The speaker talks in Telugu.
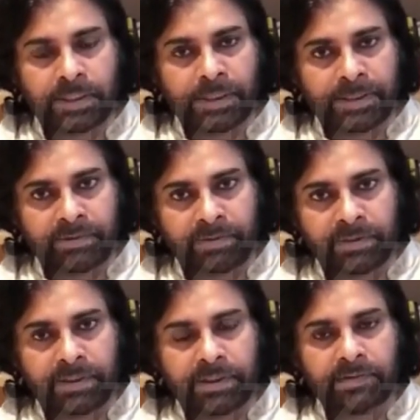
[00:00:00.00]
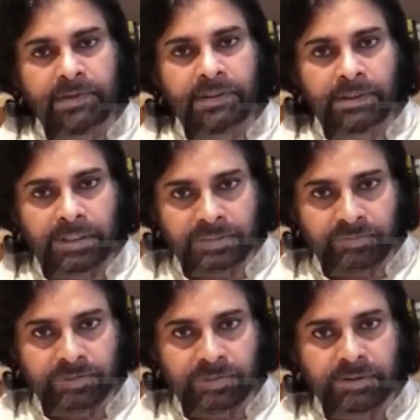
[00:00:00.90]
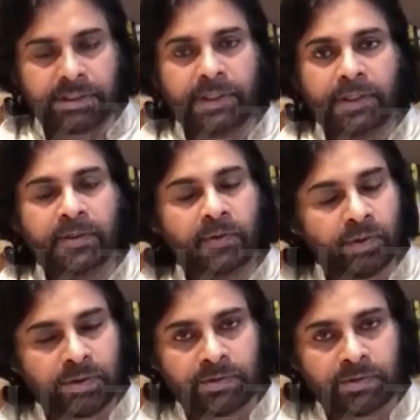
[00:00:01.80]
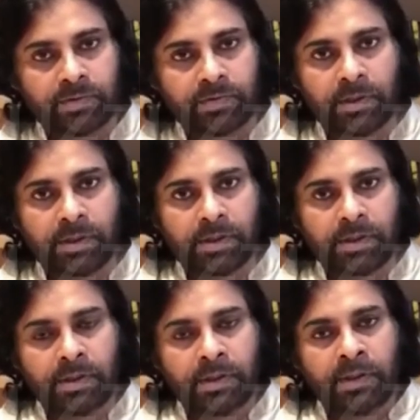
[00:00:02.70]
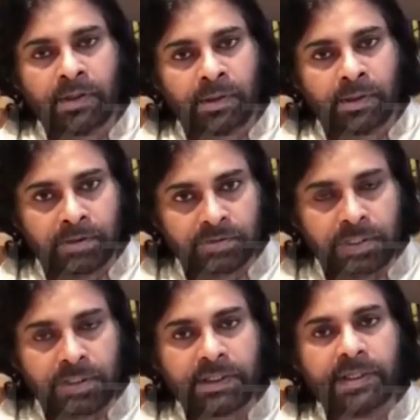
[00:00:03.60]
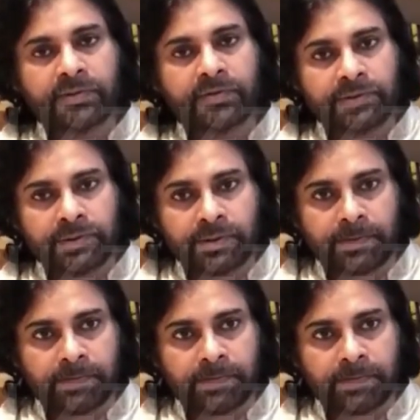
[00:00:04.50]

అనేక వందలాది మంది అస్వస్థతకి గురవటం చాలా కలిచివేసింది